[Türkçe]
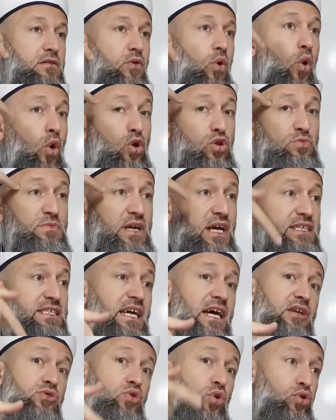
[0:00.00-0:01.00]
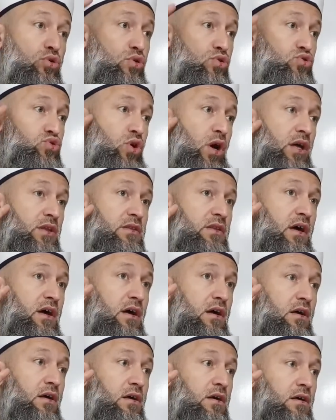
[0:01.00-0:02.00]
olmayan yerde oluyor şu anda.
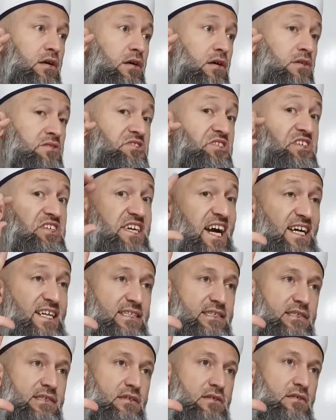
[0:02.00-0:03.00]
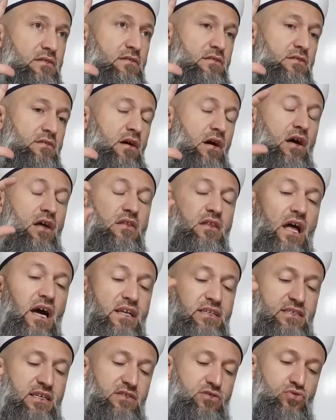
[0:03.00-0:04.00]
Dikkat. Allah
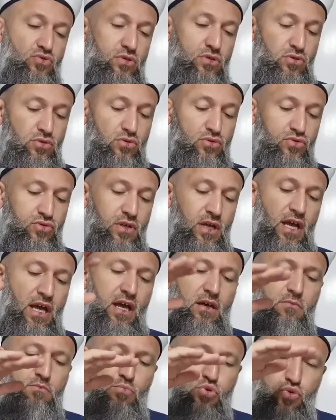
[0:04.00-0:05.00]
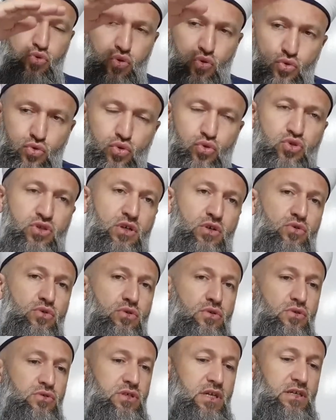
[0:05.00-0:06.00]
rızası için uyarıyoruz. Bütün Türkiye'yi
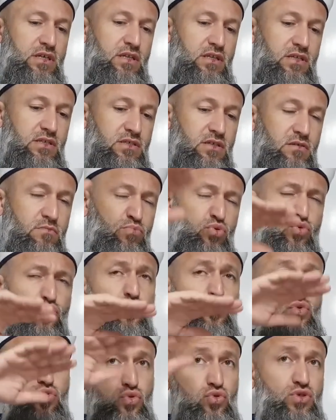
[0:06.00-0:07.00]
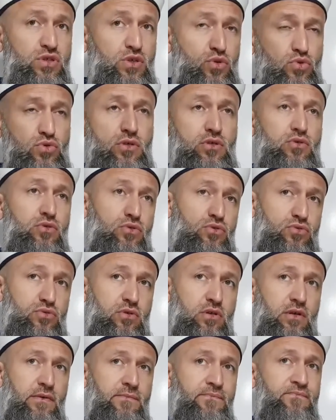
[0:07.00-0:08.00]
uyarıyoruz arkadaşlar. Bütün Türkiye'yi uyarıyoruz.
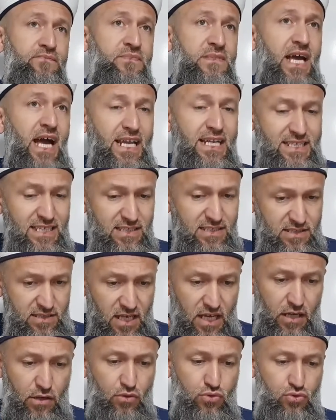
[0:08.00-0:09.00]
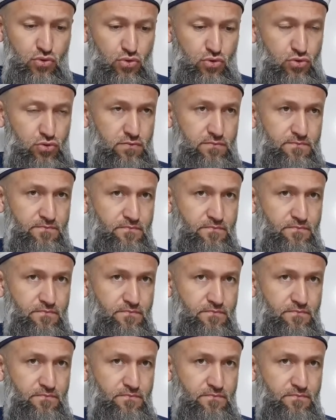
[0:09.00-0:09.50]
Herkes teyakkuz olsun.